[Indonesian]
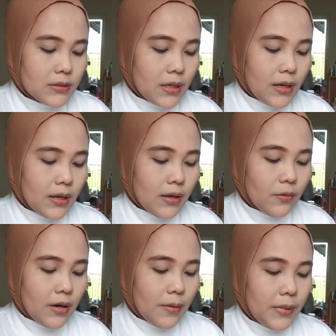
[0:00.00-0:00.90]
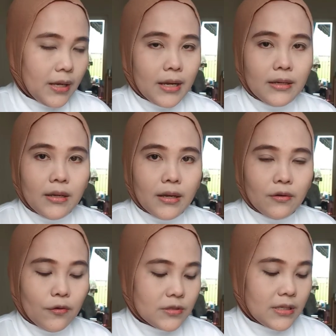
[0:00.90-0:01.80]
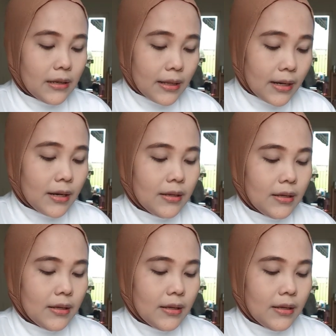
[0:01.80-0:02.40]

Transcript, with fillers: sekarang aku rapikan dengan concealer